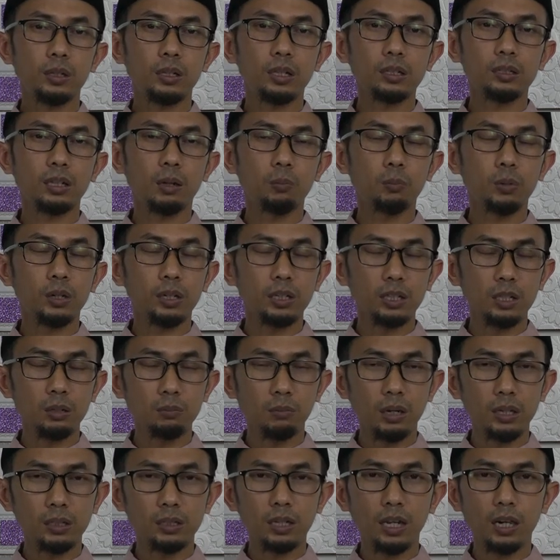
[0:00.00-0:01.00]
Kita
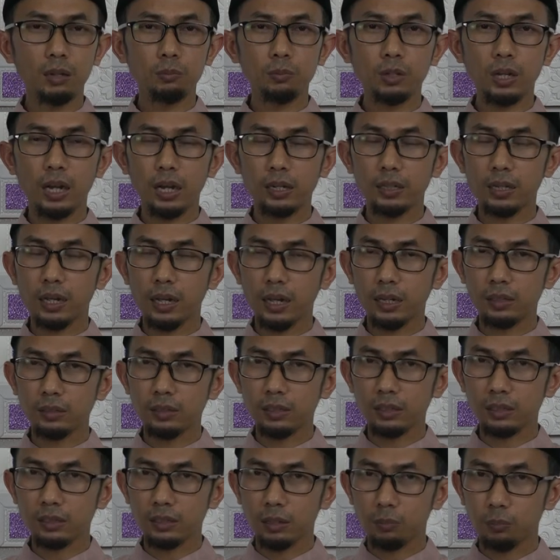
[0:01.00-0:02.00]
beriman dalam
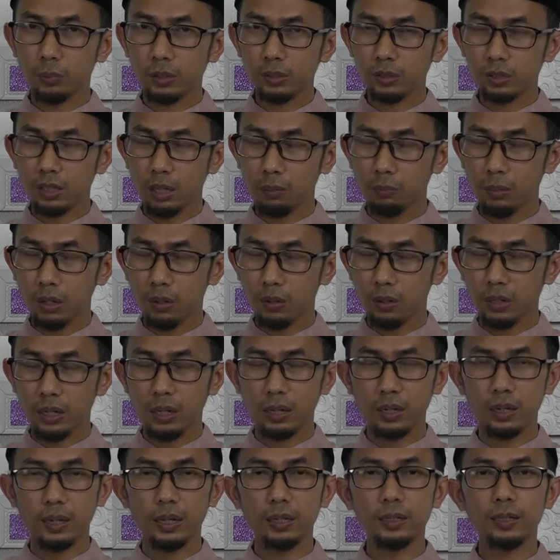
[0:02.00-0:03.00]
keadaan kita bersama
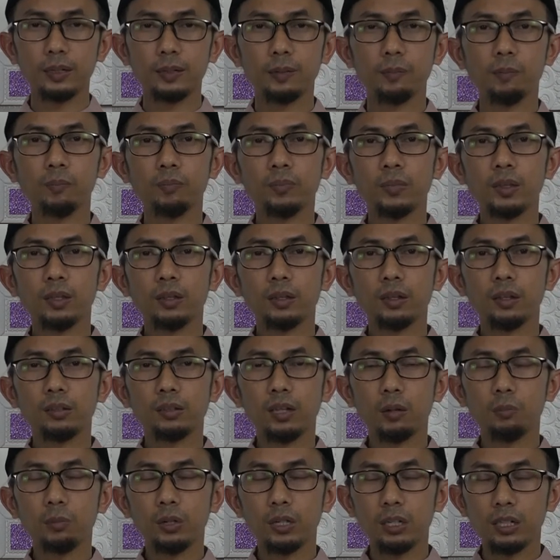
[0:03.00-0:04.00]
orang lain.
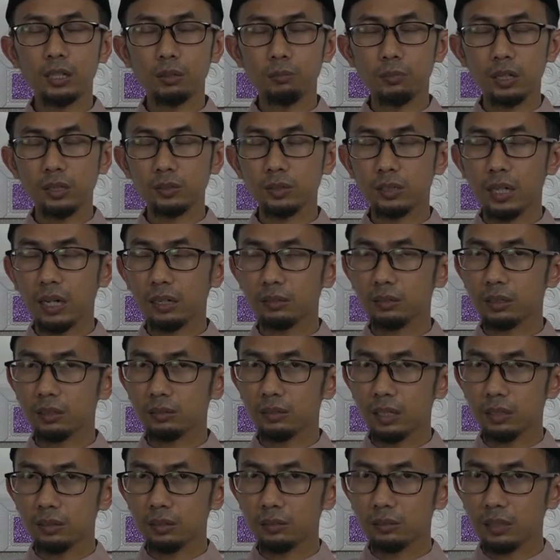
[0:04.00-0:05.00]
Kita beriman saat
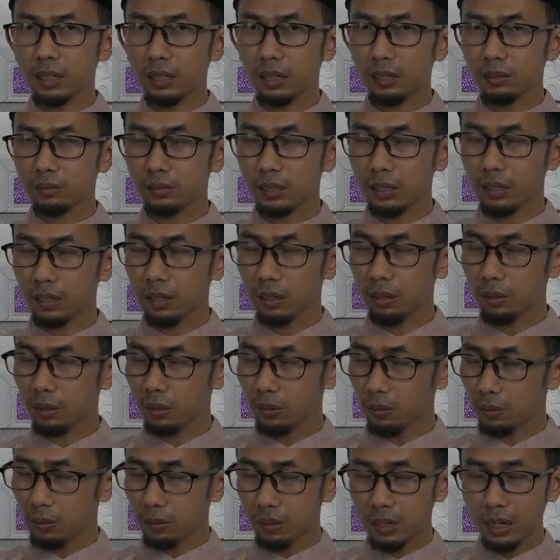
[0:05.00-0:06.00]
kita di
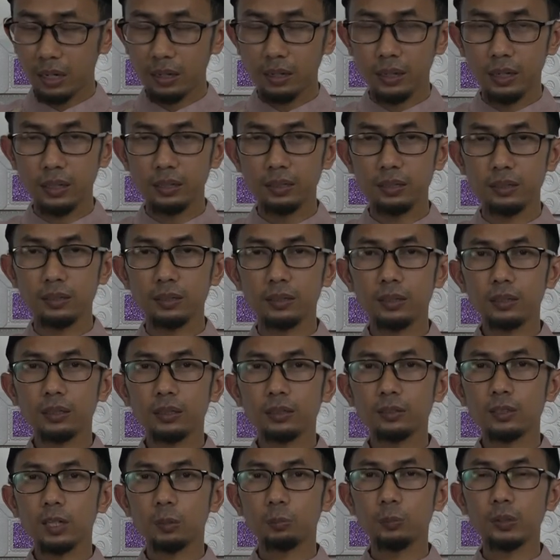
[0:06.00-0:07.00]
tengah-tengah orang lain,
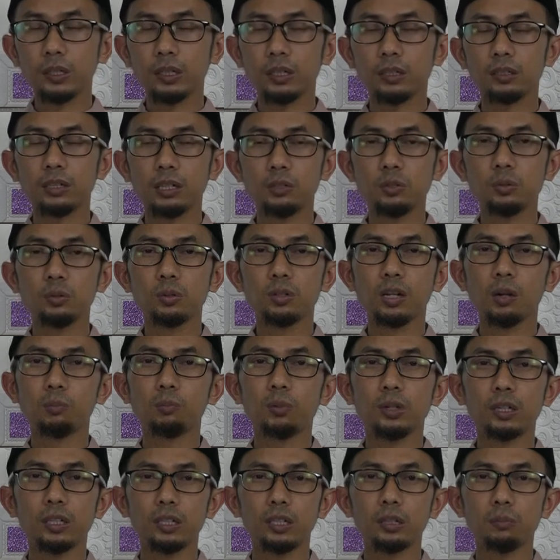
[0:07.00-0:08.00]
tapi kita juga
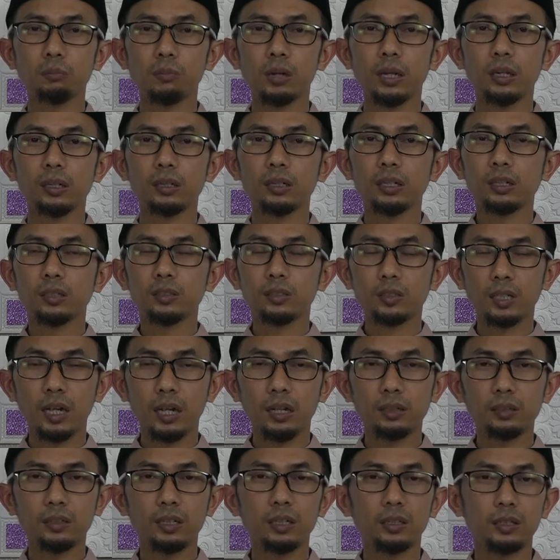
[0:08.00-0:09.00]
beriman
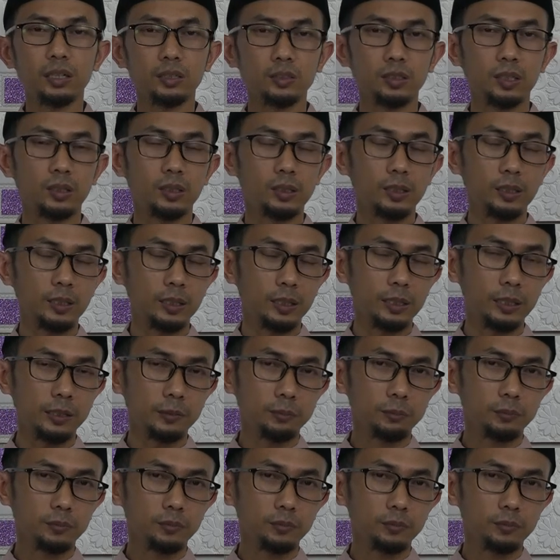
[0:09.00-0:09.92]
saat kita sendiri.